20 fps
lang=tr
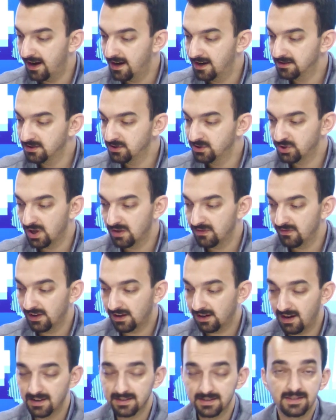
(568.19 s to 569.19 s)
Erzincan
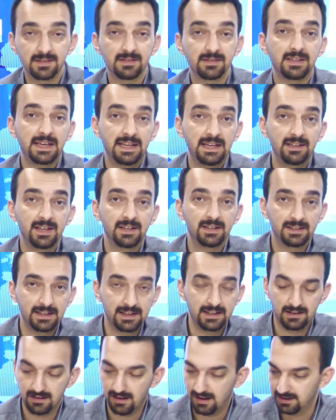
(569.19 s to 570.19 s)
ve Kars
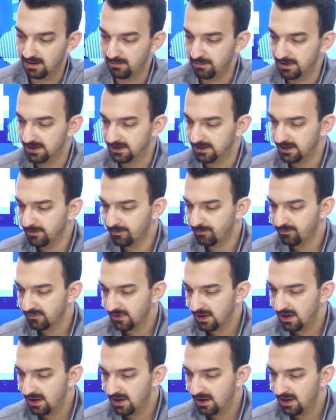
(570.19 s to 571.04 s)
illerini alabildi.